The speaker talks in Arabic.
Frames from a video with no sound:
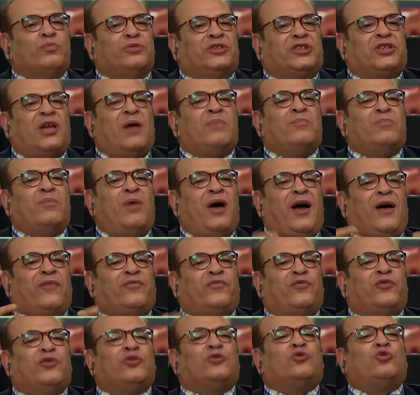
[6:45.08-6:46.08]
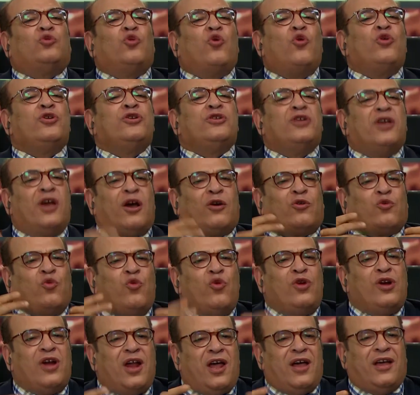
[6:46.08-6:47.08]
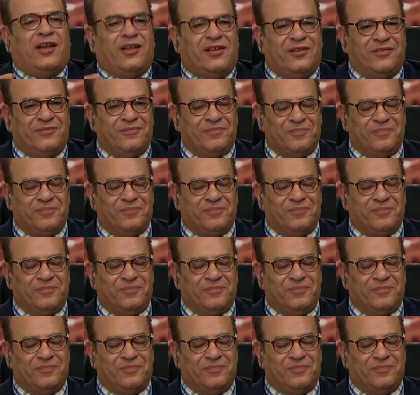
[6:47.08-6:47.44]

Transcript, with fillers: مسمع في الدنيا كلها